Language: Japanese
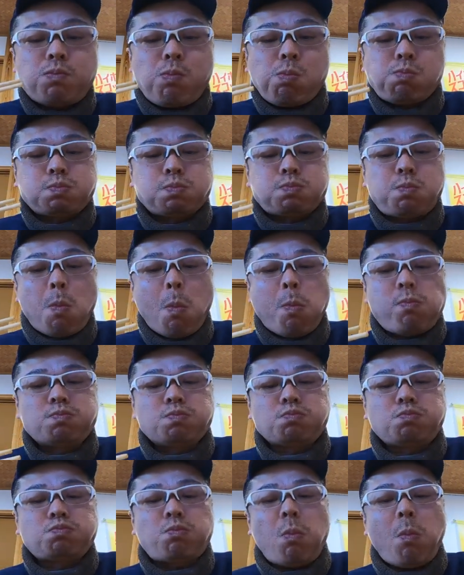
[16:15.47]
さあ一
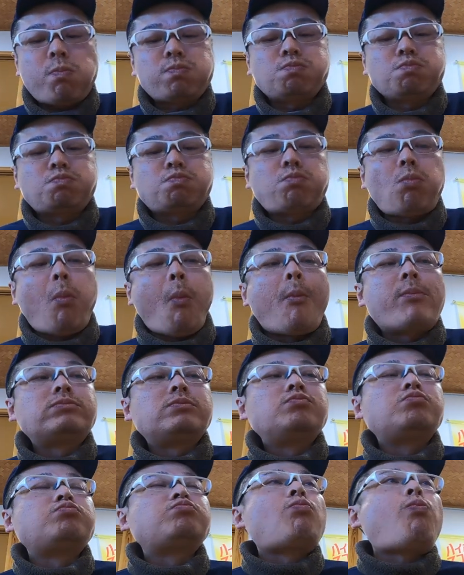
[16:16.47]
口噛む
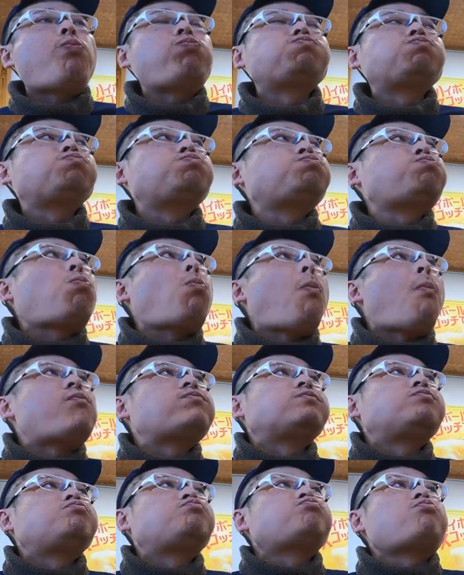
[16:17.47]
とわかるんです。
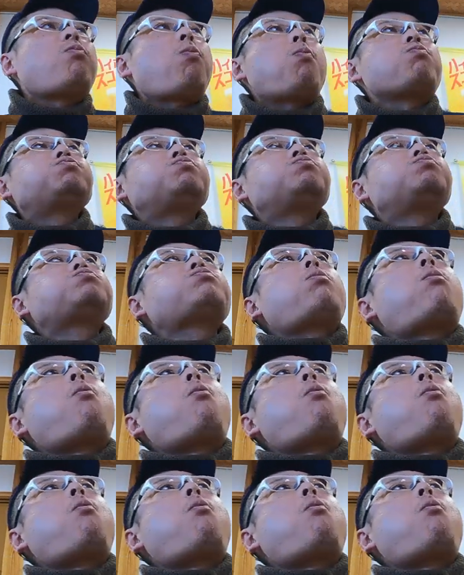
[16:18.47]
それは